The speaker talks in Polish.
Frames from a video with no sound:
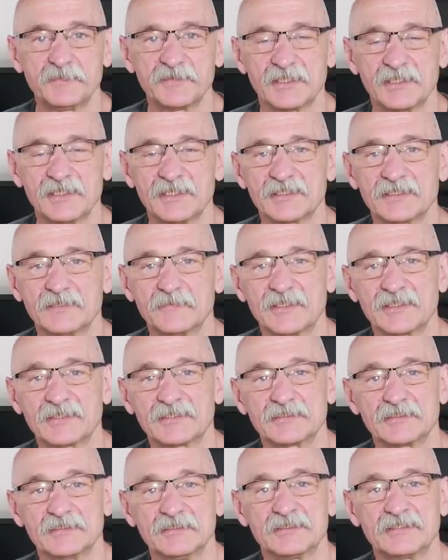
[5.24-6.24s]
pytania na
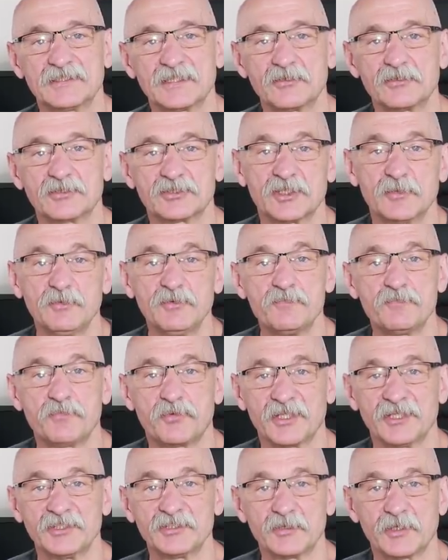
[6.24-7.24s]
temat y, tego, co bym
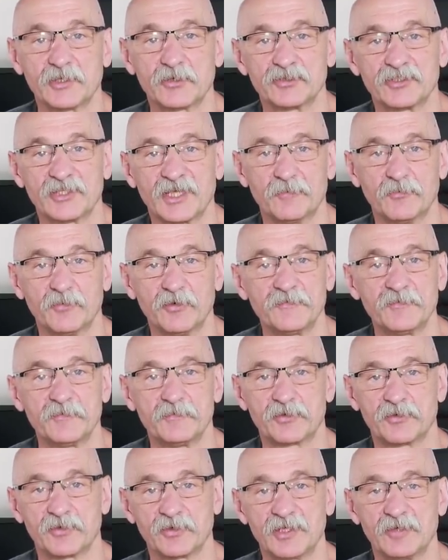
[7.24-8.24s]
polecił jako darmowy
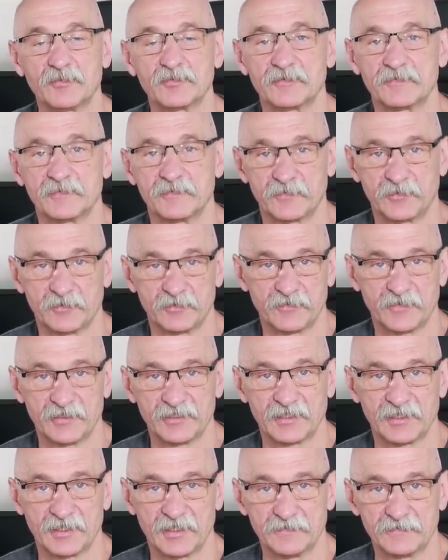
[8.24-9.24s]
program do
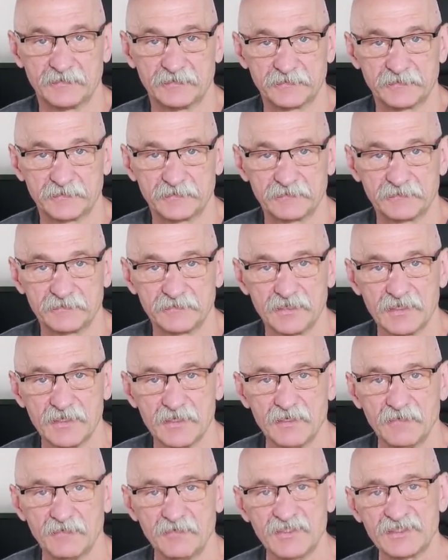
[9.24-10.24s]
wywoływania rawów.
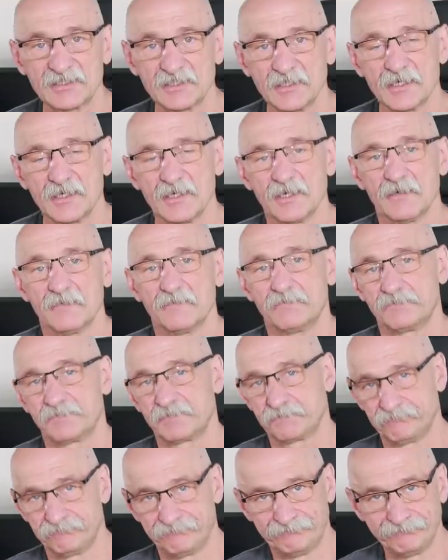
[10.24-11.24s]
Więc
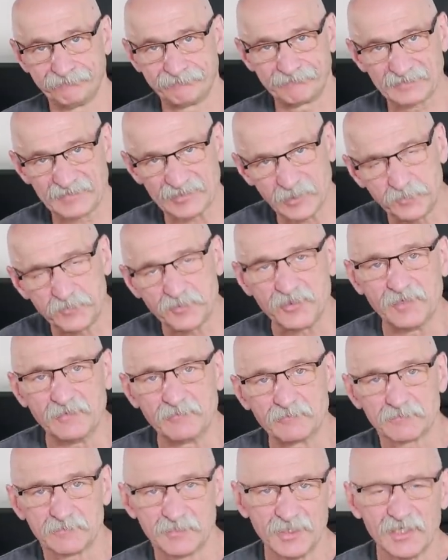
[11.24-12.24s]

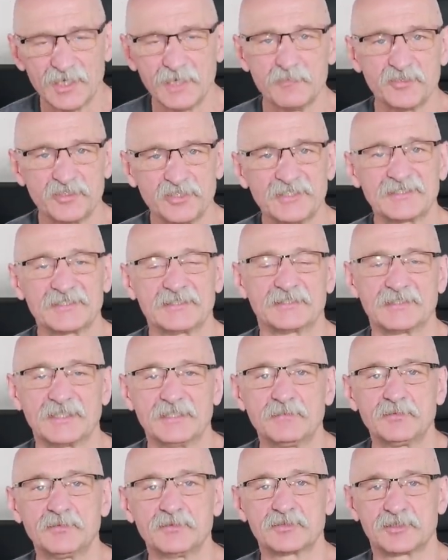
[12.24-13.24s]
zrobiłem. Kilka miesięcy
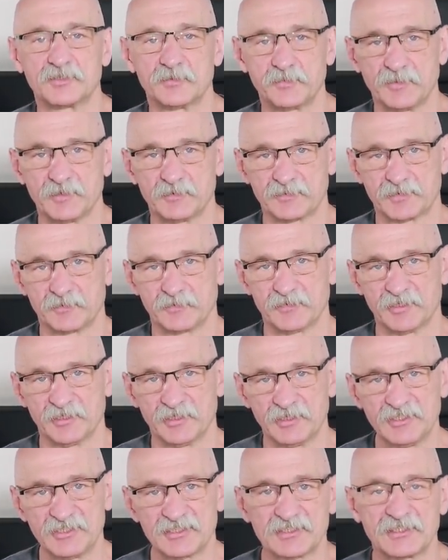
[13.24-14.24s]
temu zrobiłem sobie
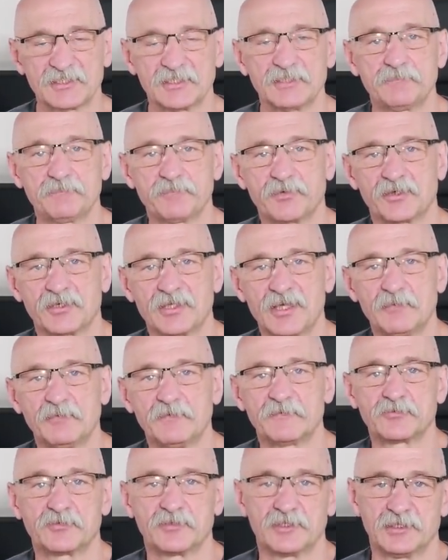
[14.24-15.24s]
listę
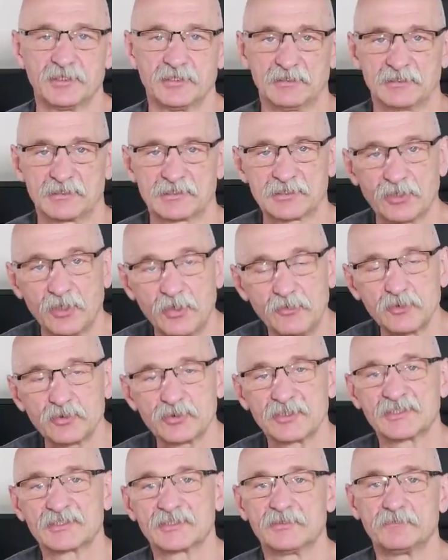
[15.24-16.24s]
programów, które są,
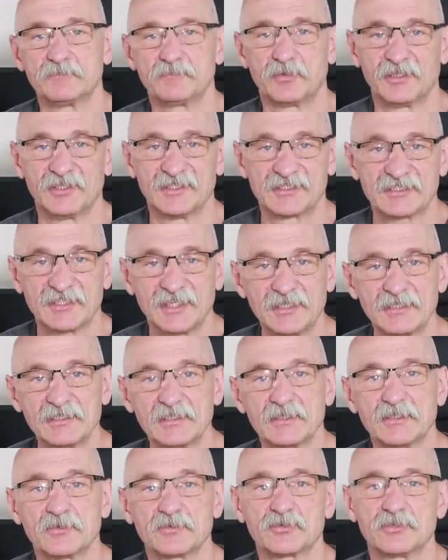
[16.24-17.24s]
które są
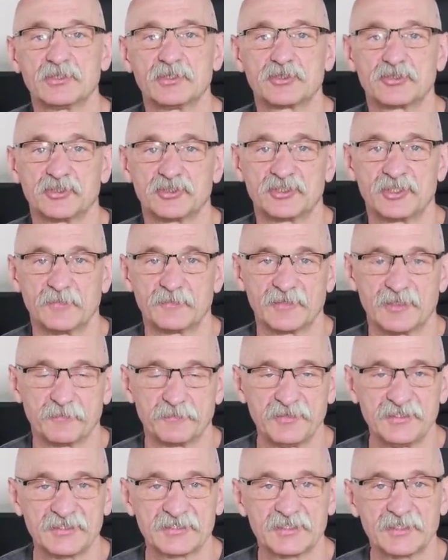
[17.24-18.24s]
polecane, o których ktoś tam
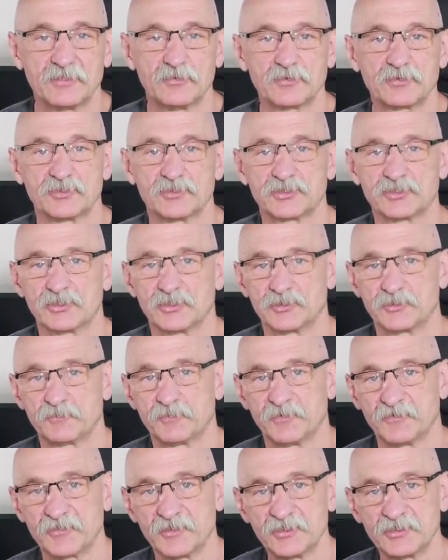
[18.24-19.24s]
napisał, ktoś ktoś
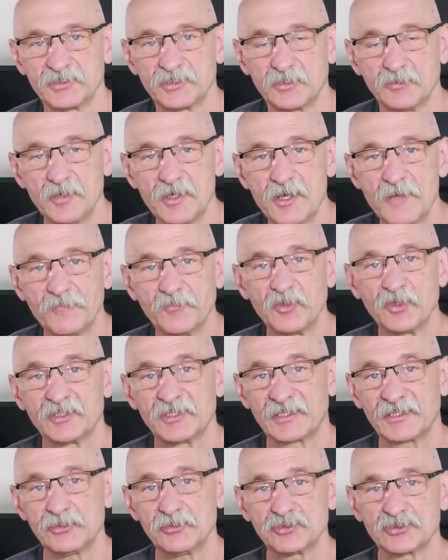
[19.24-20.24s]
powiedział i od
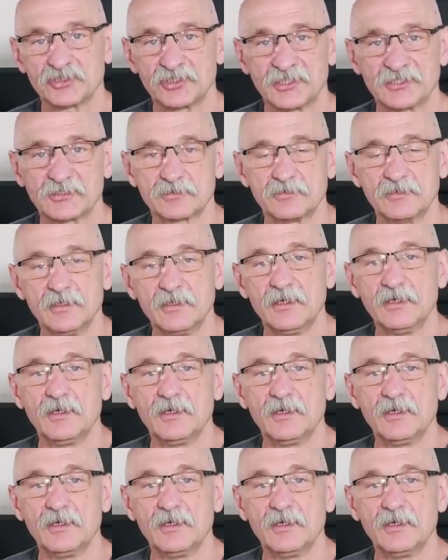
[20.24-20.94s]
jakiegoś czasu